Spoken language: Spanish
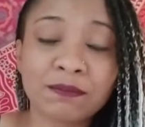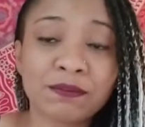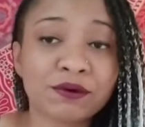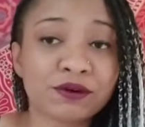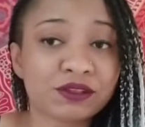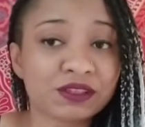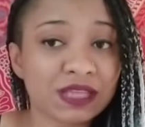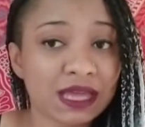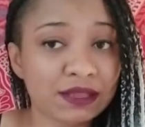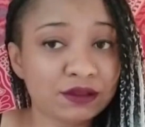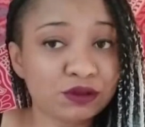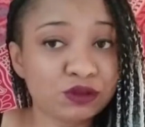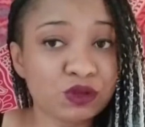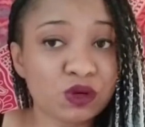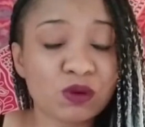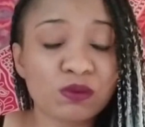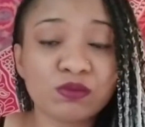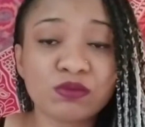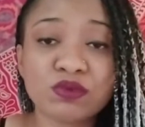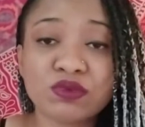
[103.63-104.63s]
Por
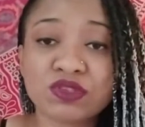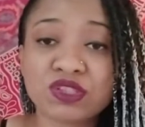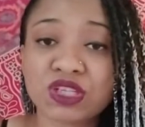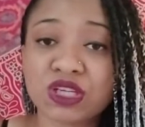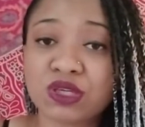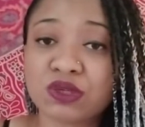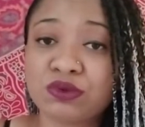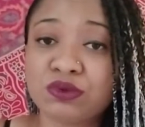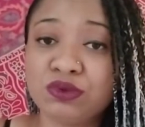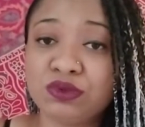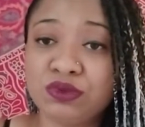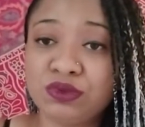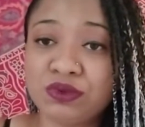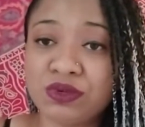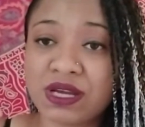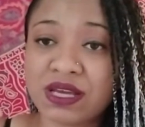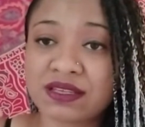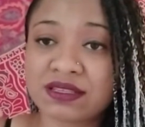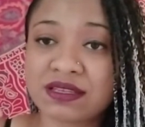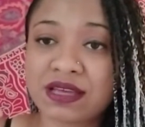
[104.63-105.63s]
tanto, muchas
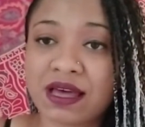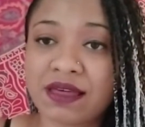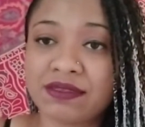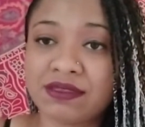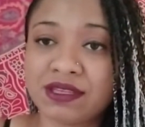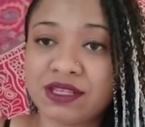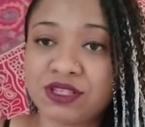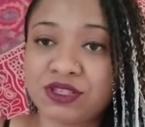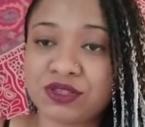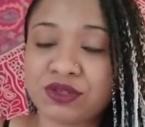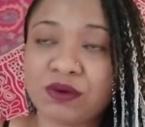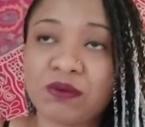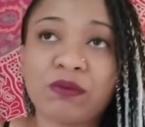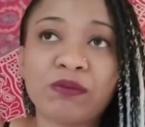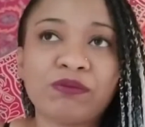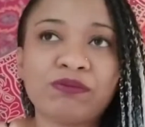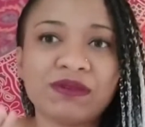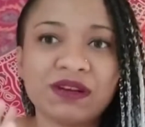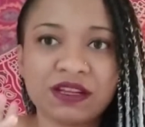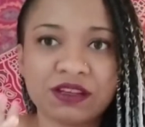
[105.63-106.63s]
culturas han dicho,
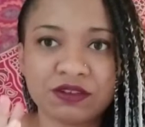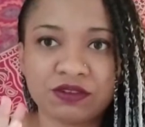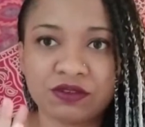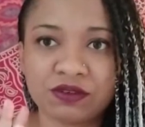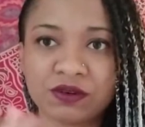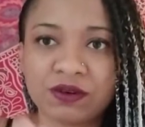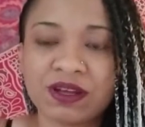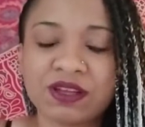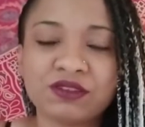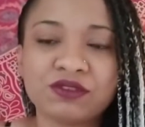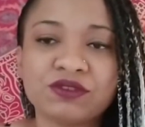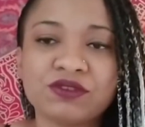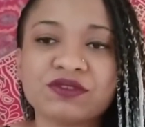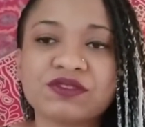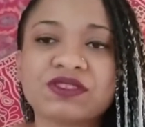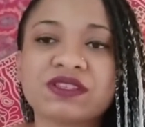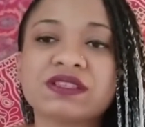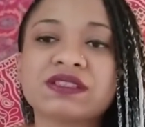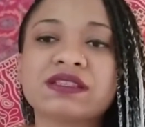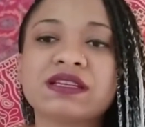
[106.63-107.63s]
listo,
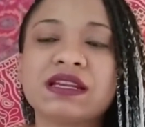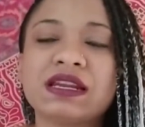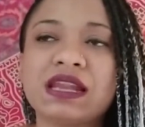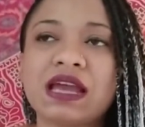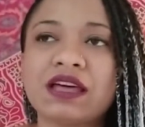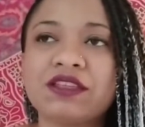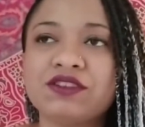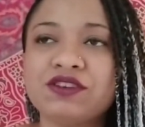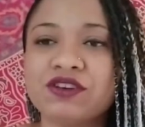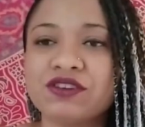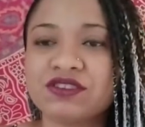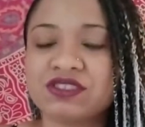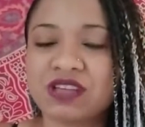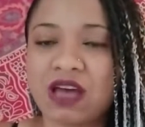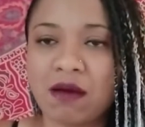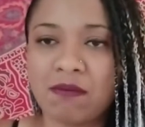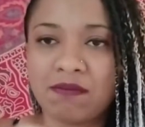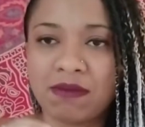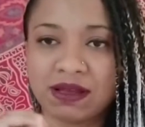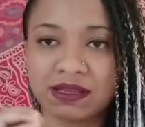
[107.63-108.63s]
entonces la
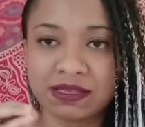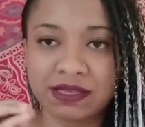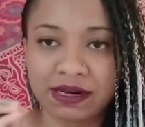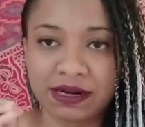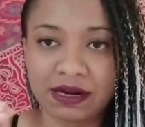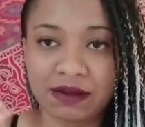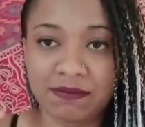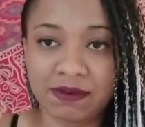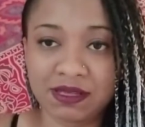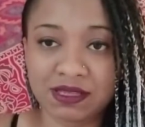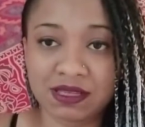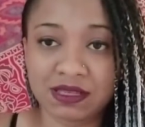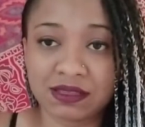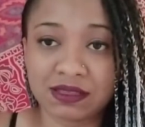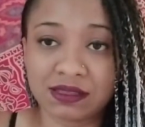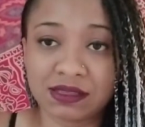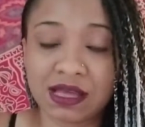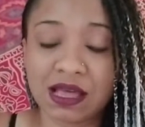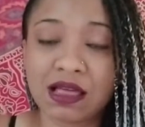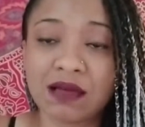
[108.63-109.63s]
diosa va a ser
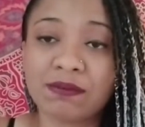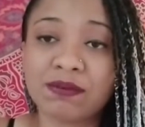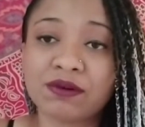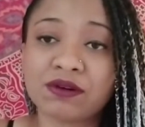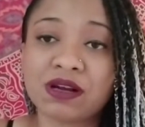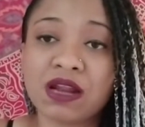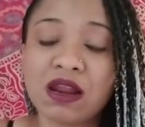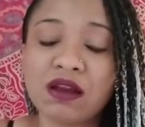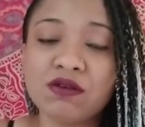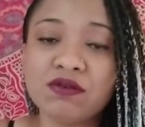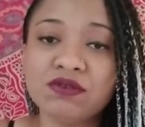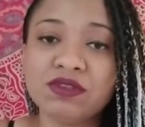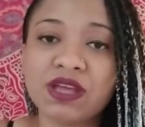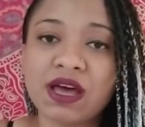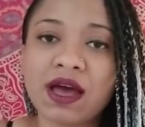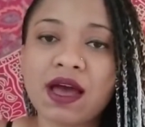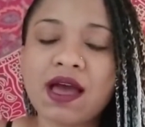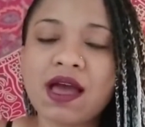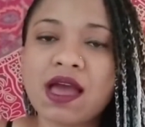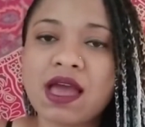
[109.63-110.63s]
representada por la
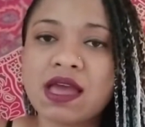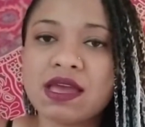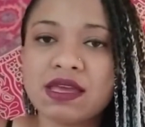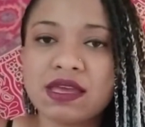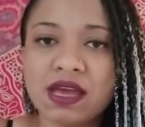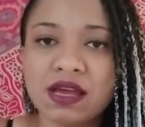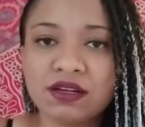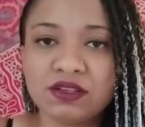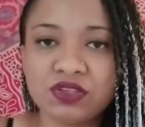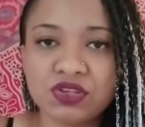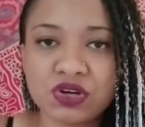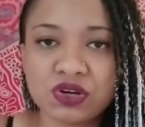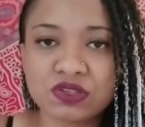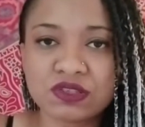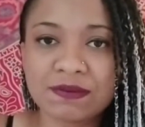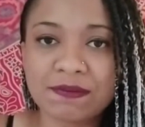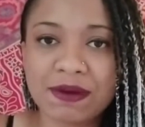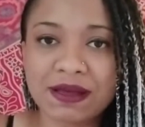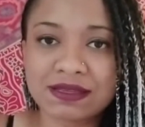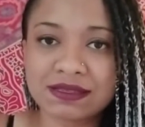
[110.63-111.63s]
luna y el
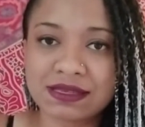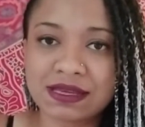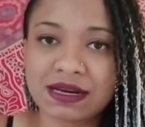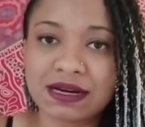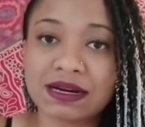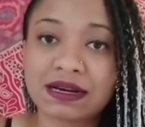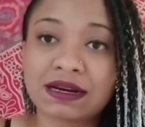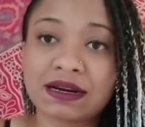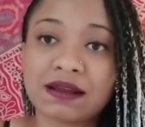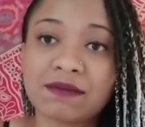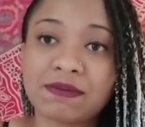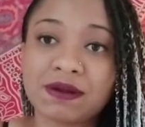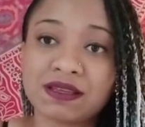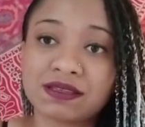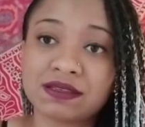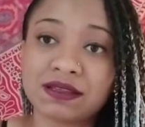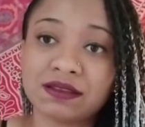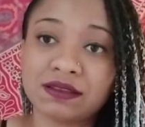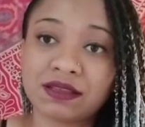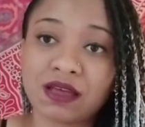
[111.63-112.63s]
dios va a ser
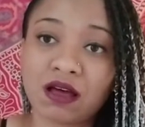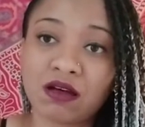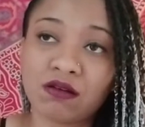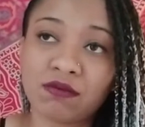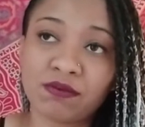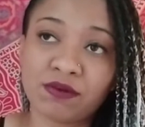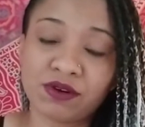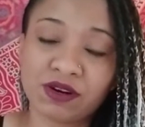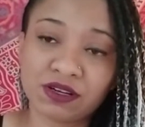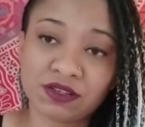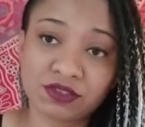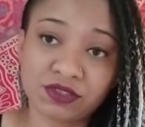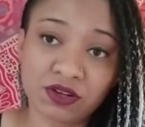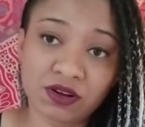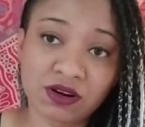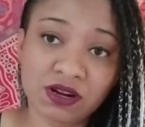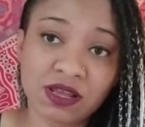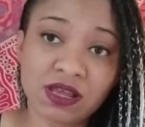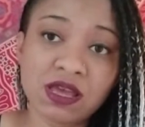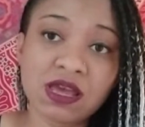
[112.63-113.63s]
representado por el
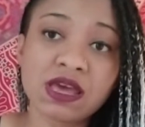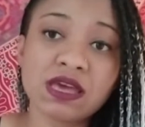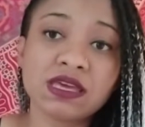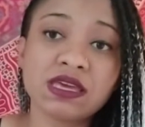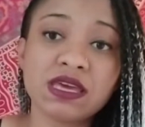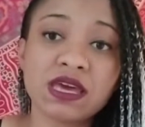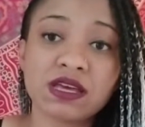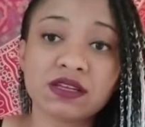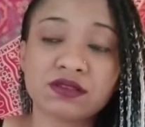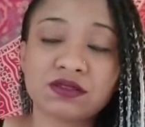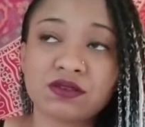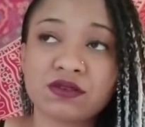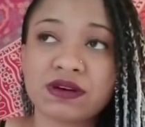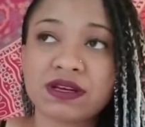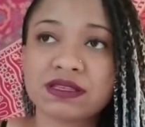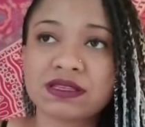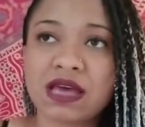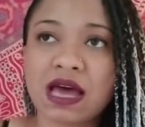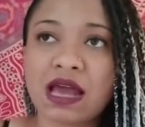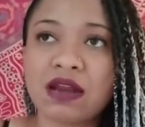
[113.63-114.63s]
sol. Y esto
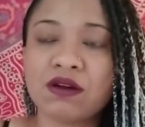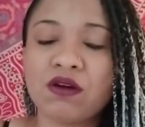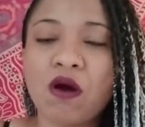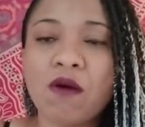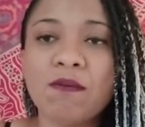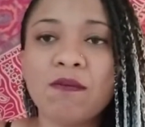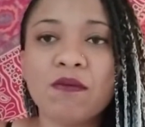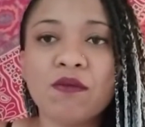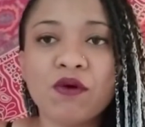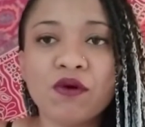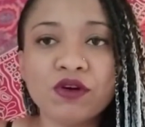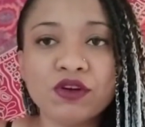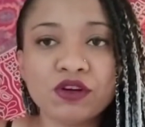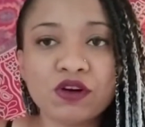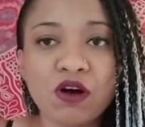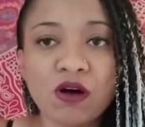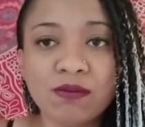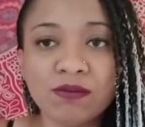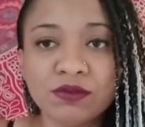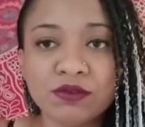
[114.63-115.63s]
es algo muy
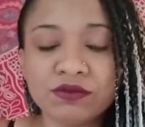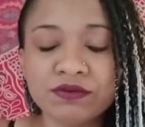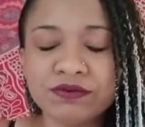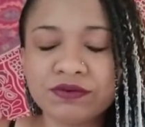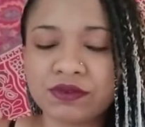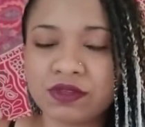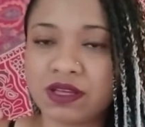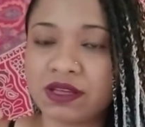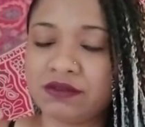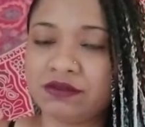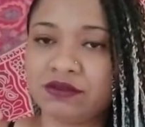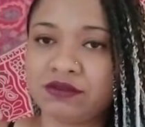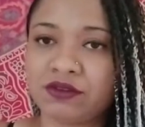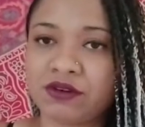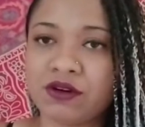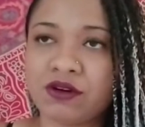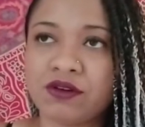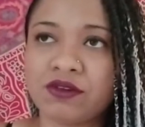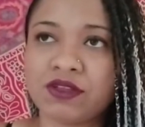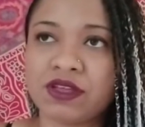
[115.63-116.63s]
común
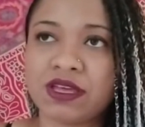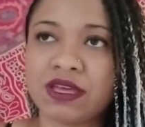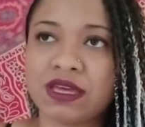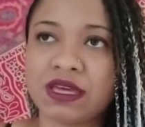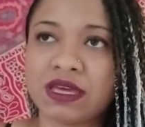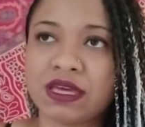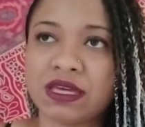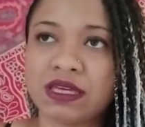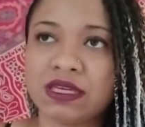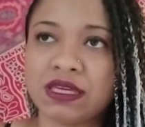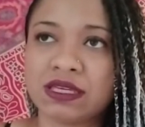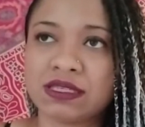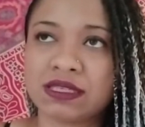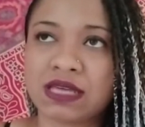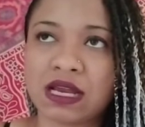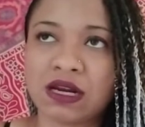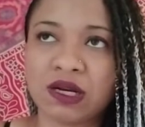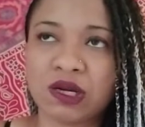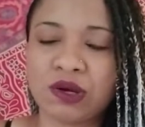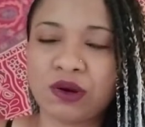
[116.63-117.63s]
dentro eh, y
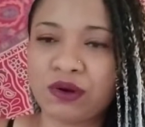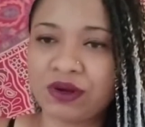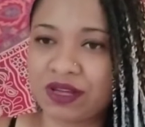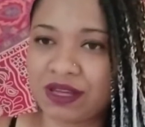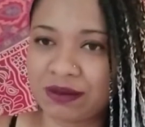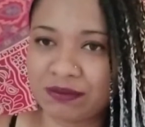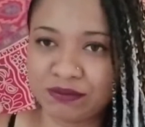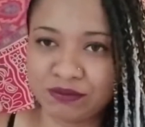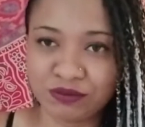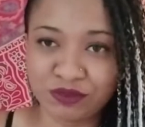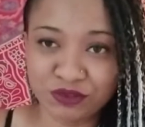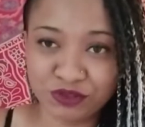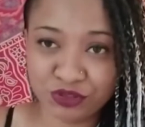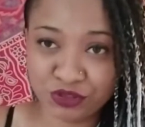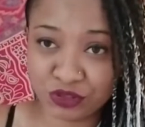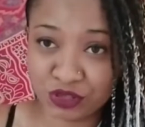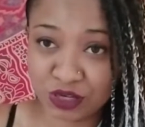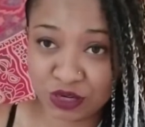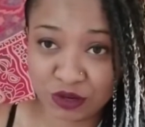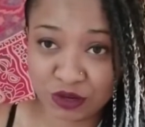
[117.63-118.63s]
es algo que
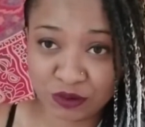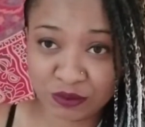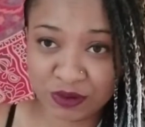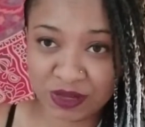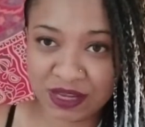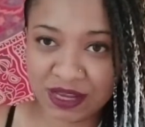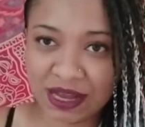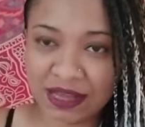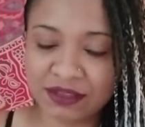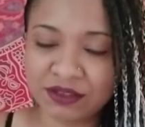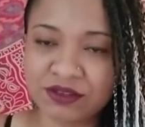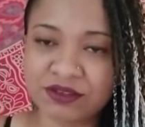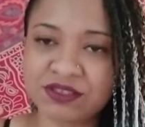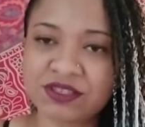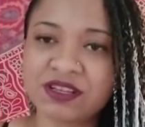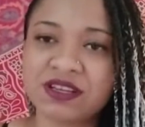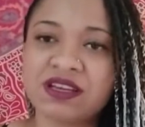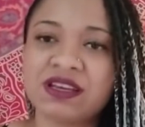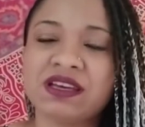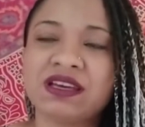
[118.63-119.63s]
muchos de los
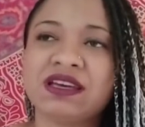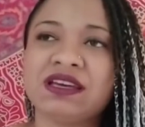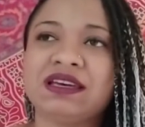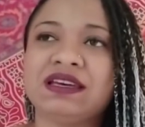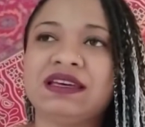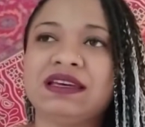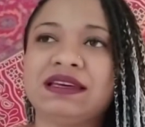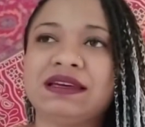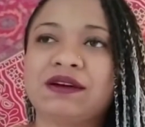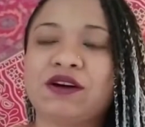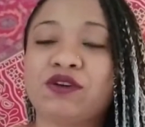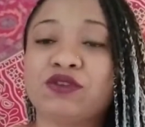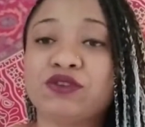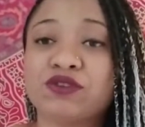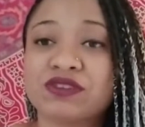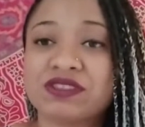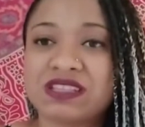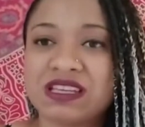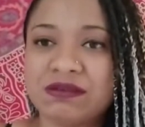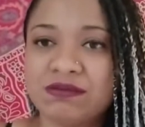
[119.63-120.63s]
wicanos eh,
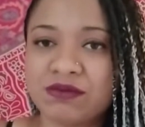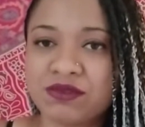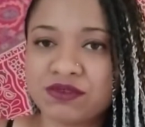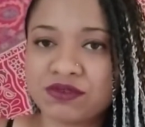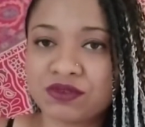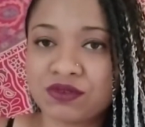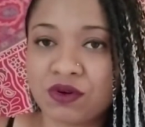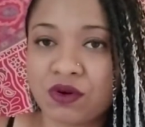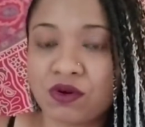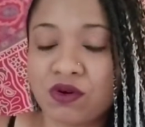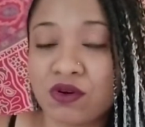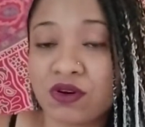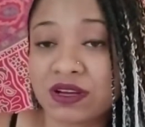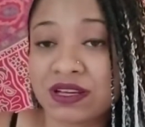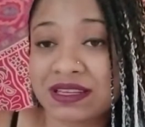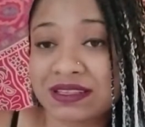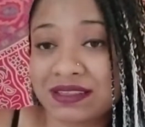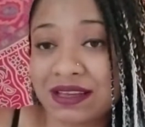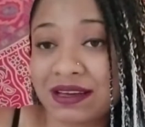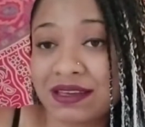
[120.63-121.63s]
conocemos o los
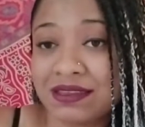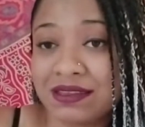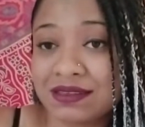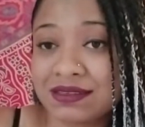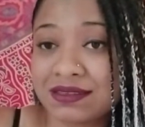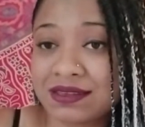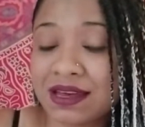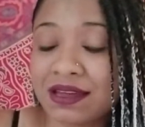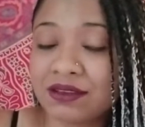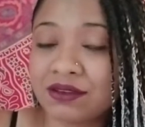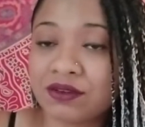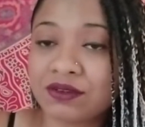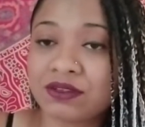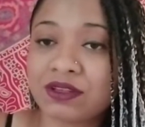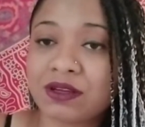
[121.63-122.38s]
que están iniciando